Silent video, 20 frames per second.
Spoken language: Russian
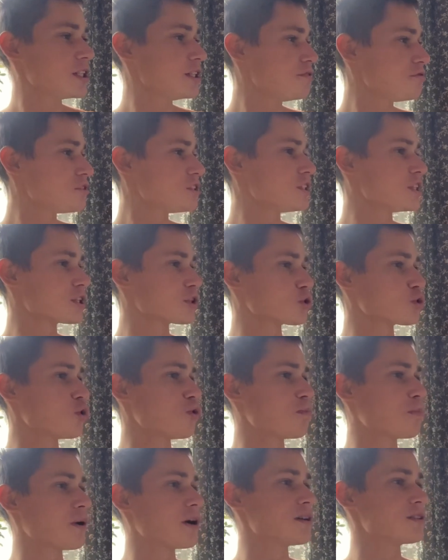И все
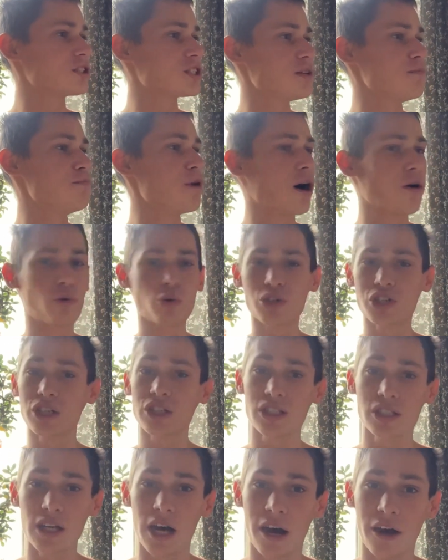тупо тебя уже
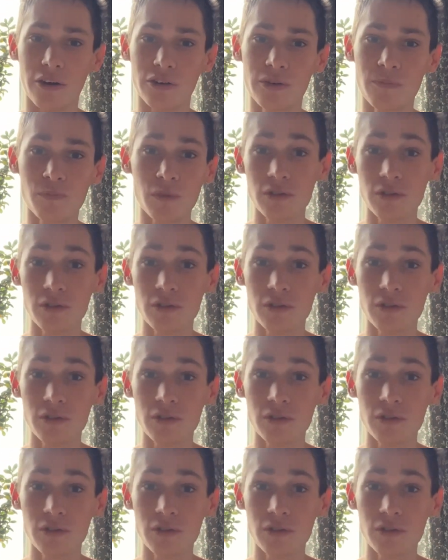знают.